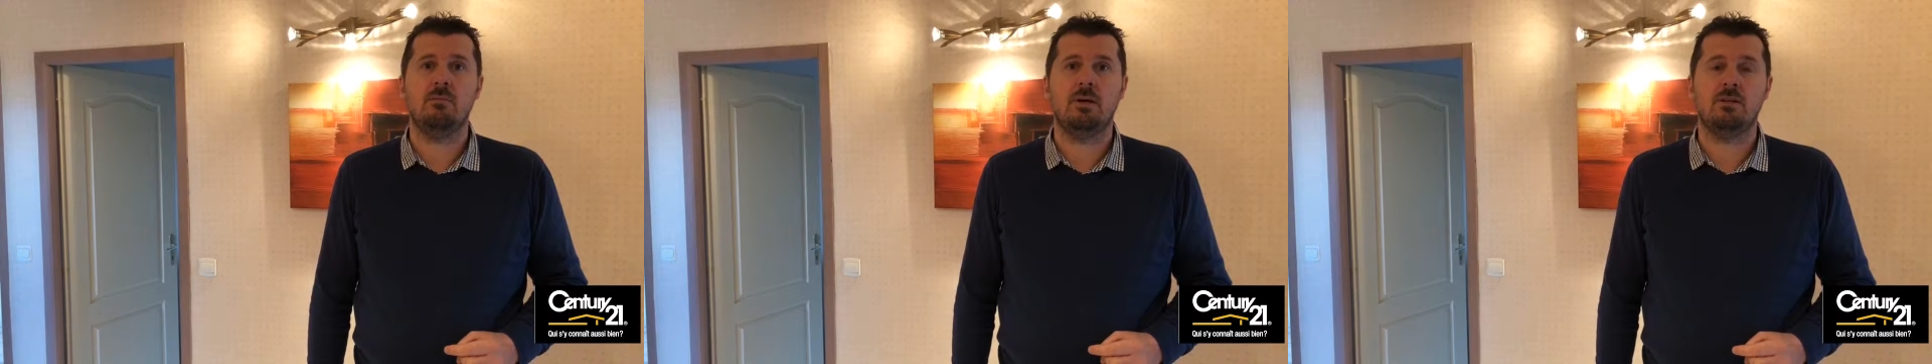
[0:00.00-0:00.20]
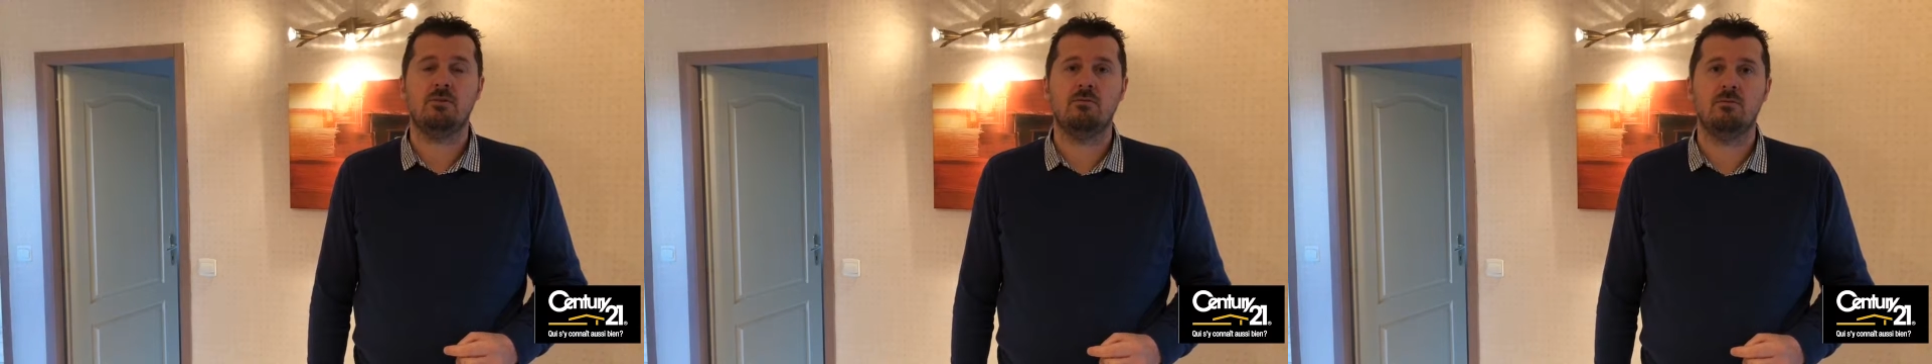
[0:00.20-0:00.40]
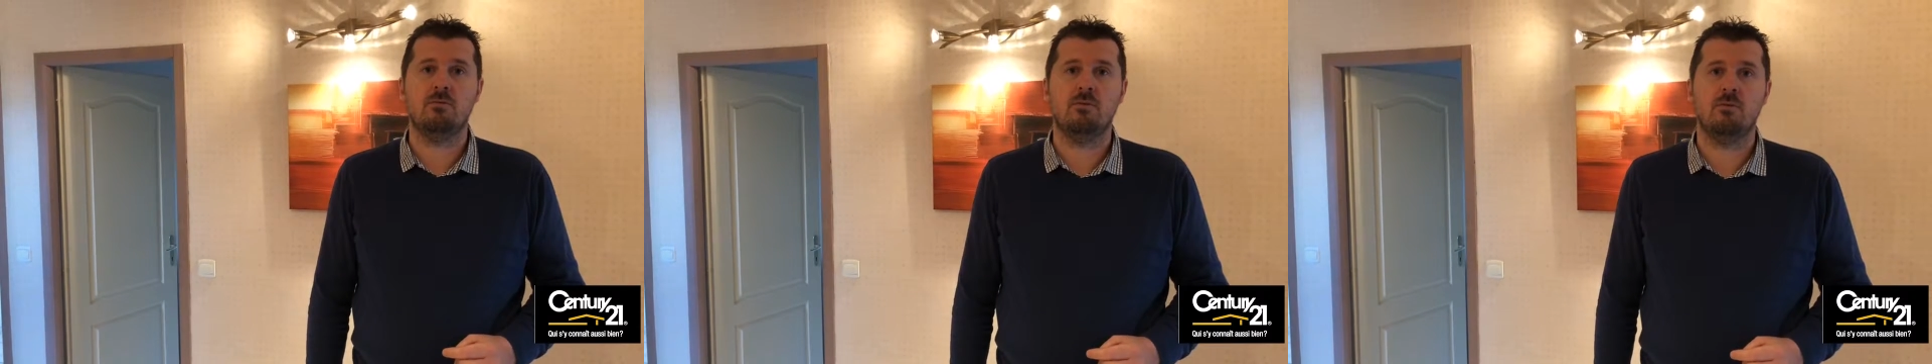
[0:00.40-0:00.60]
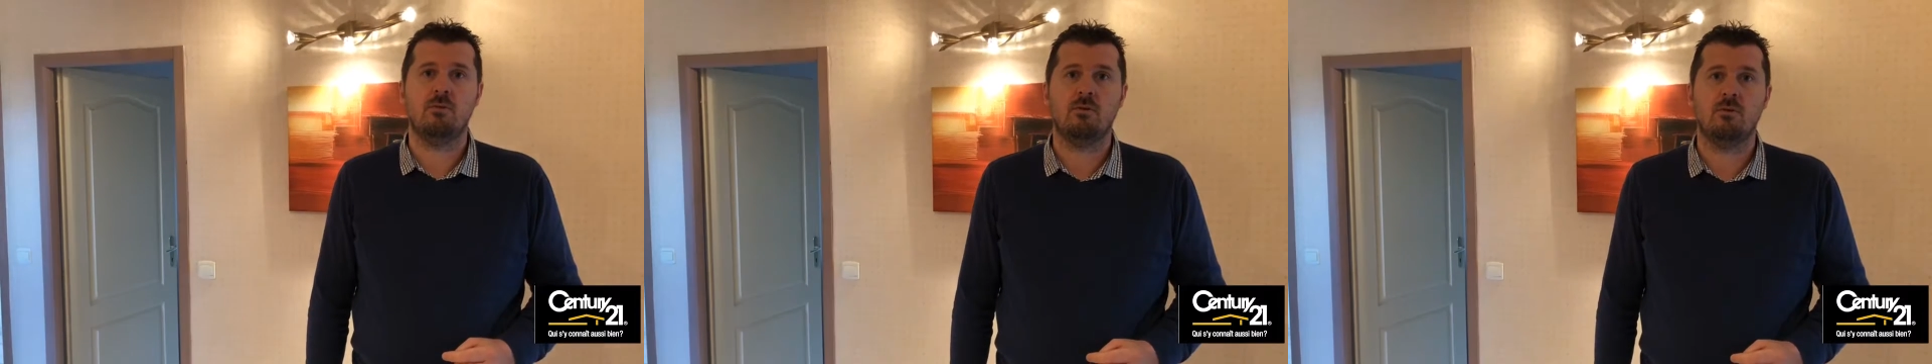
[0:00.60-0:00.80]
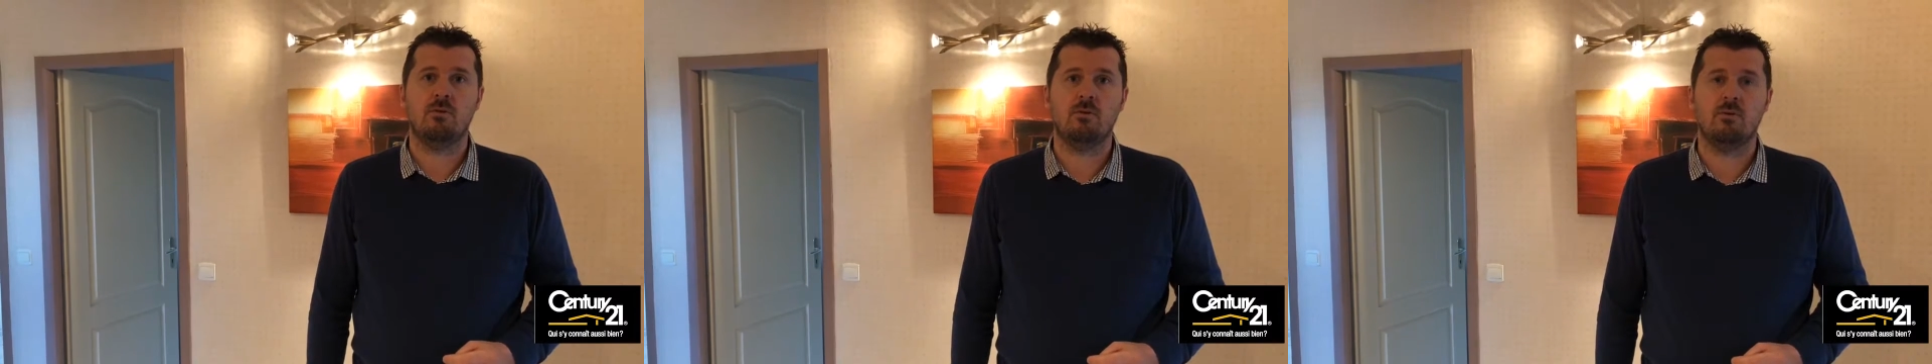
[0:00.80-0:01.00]
balcons
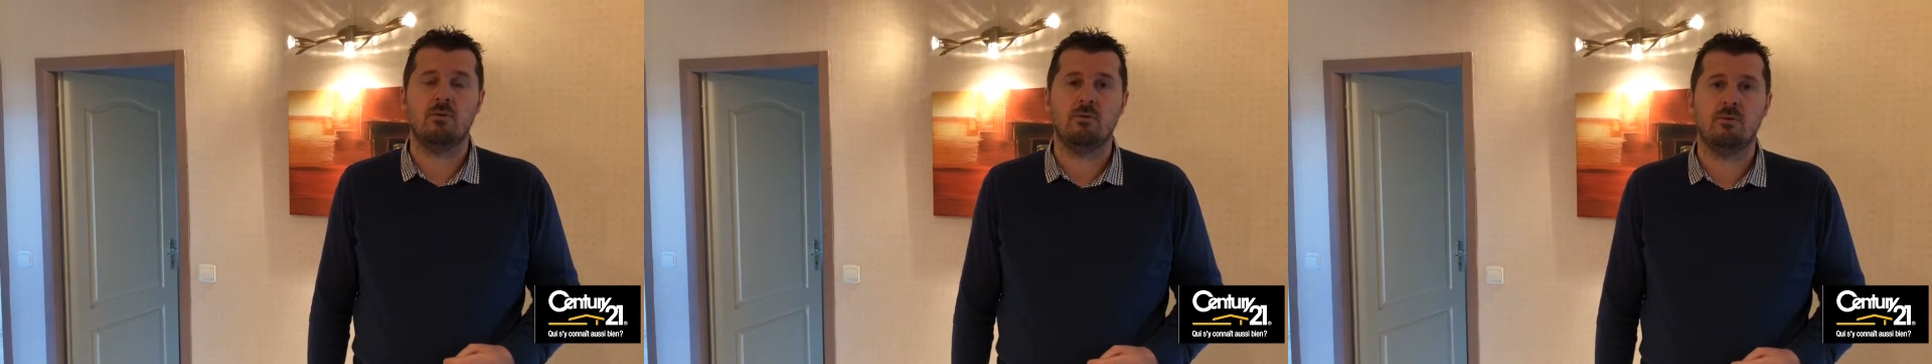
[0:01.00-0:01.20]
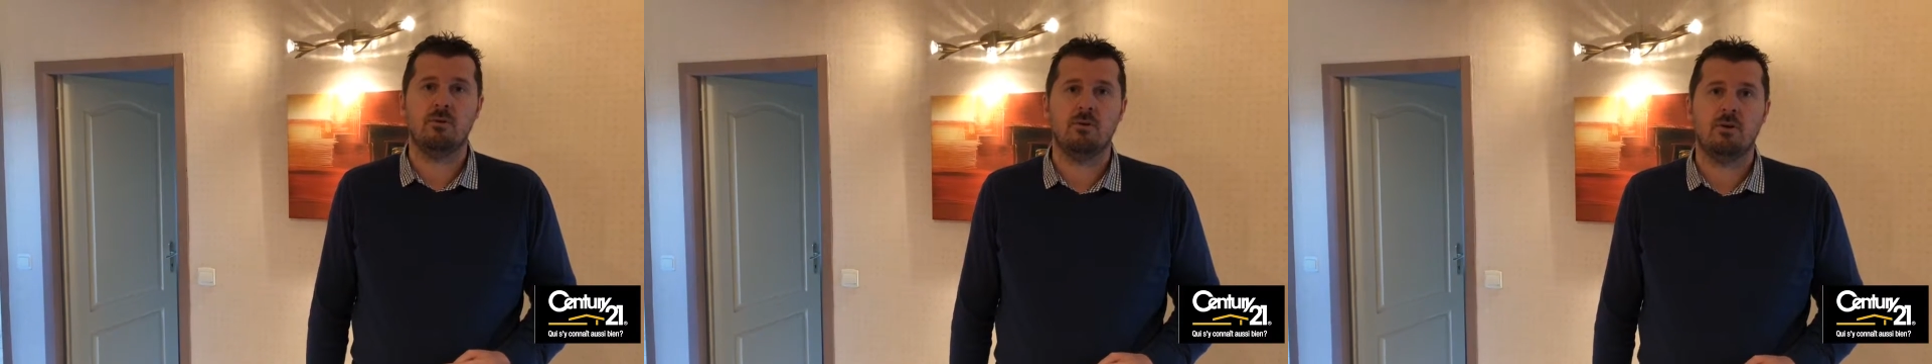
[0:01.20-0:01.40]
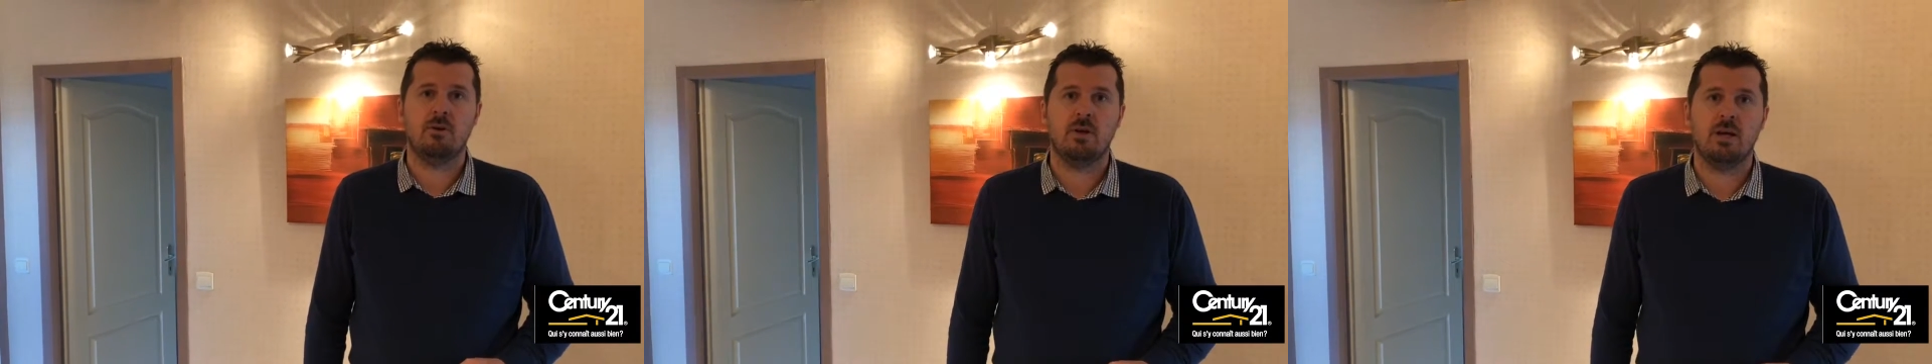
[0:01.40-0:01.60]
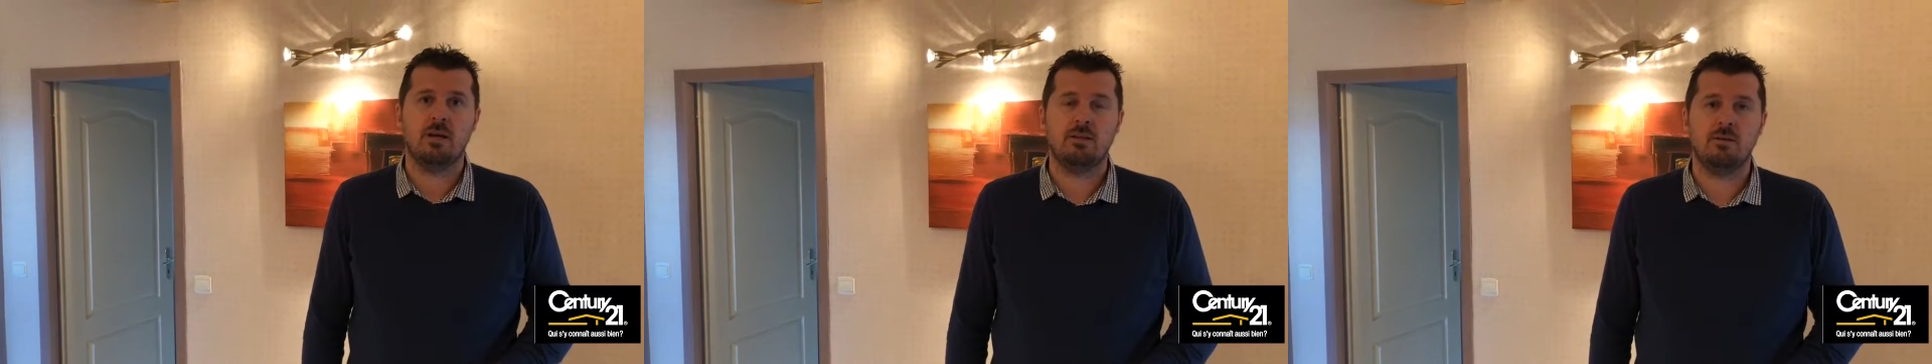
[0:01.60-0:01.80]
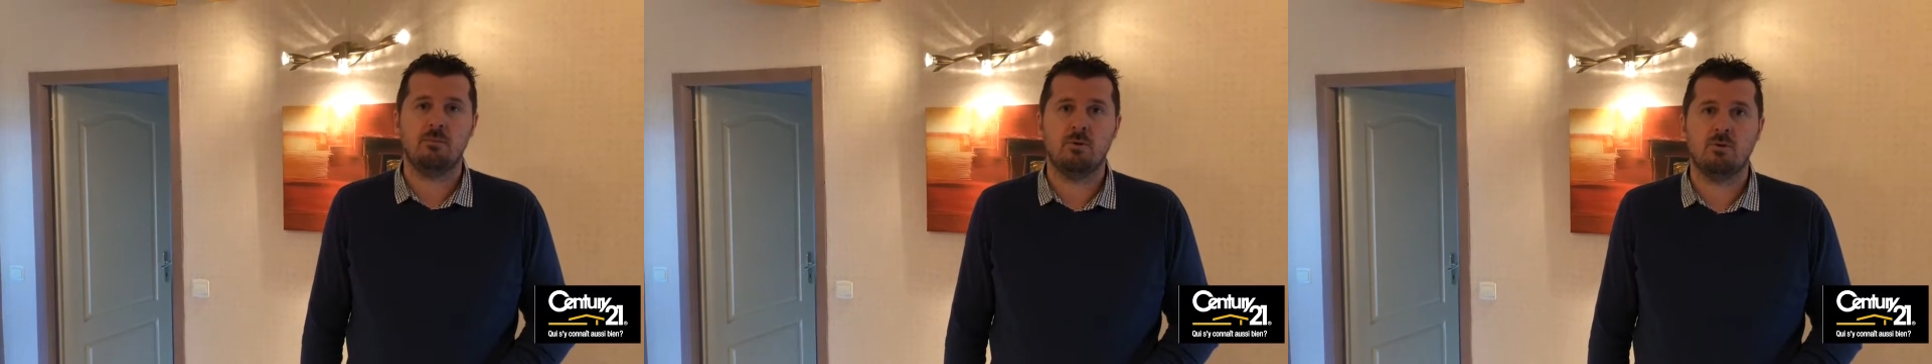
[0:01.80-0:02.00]

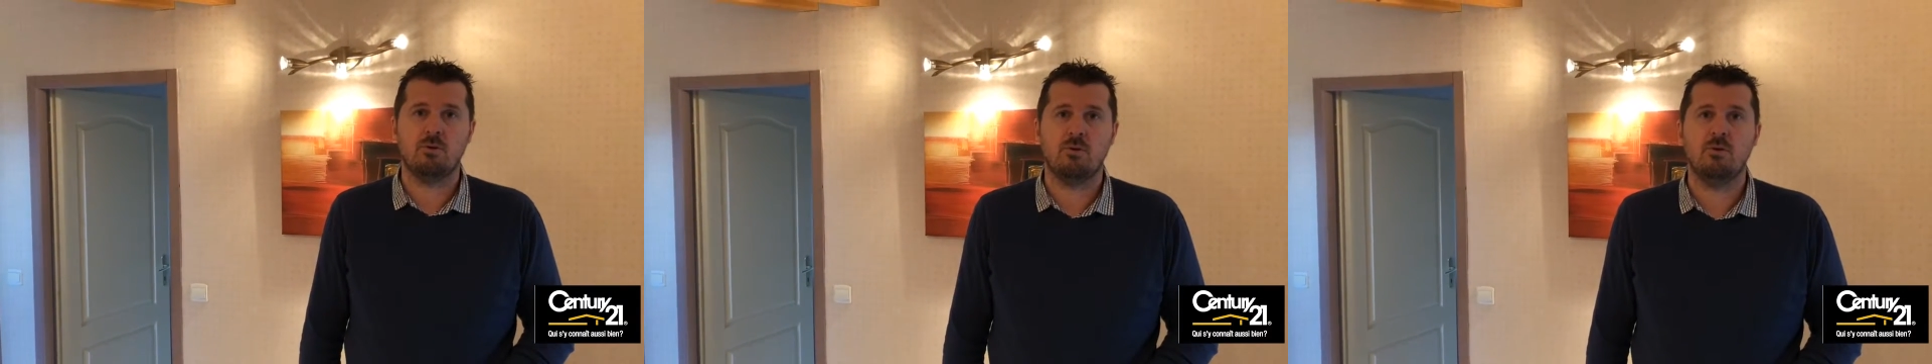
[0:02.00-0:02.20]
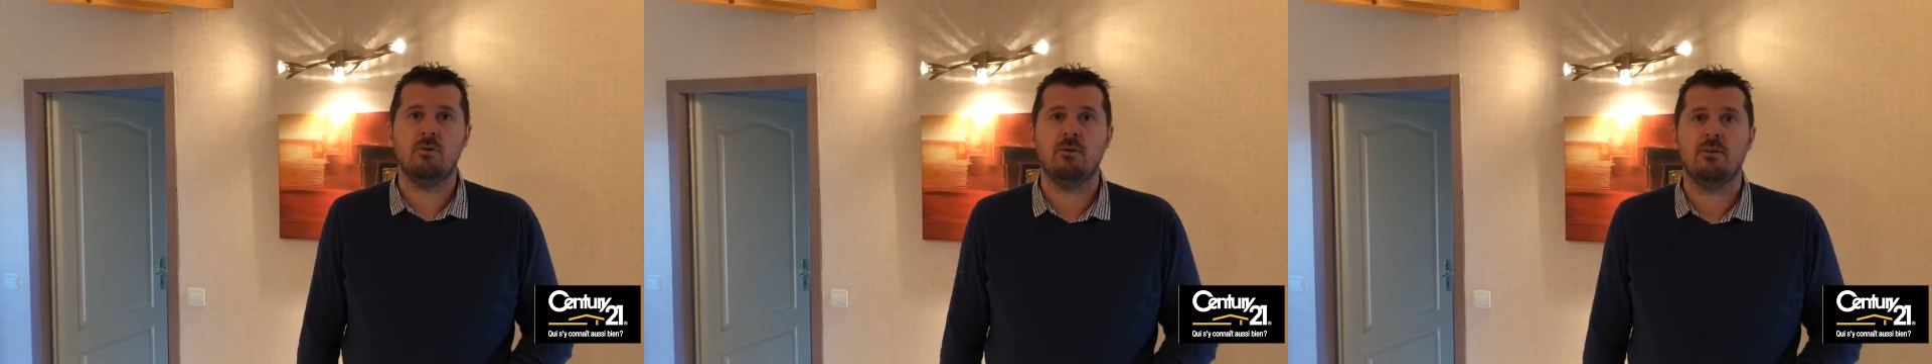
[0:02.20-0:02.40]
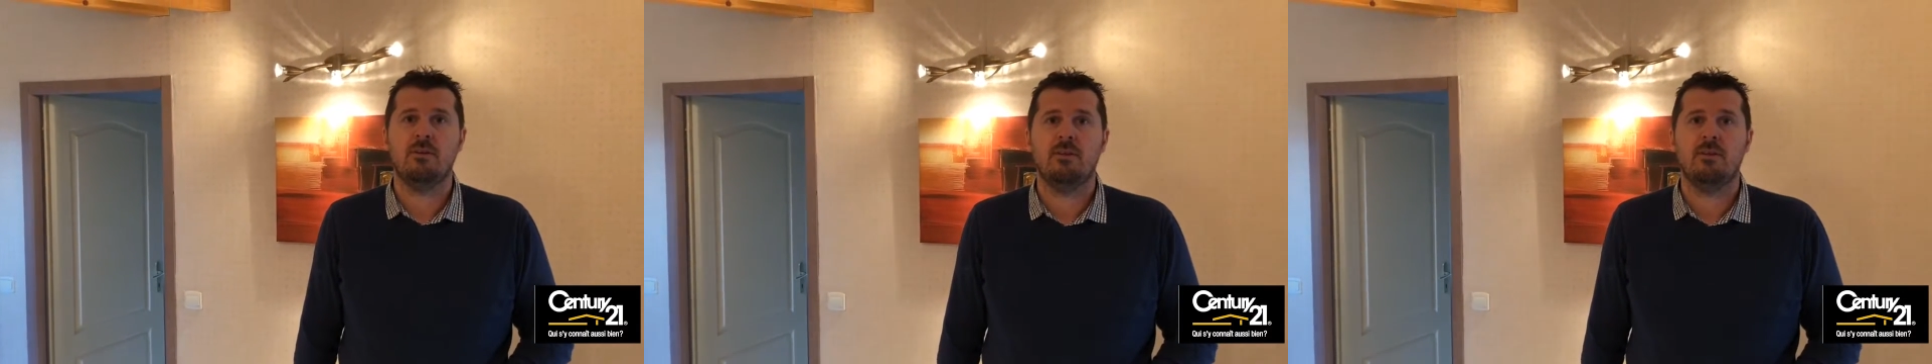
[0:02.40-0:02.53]
indépendants.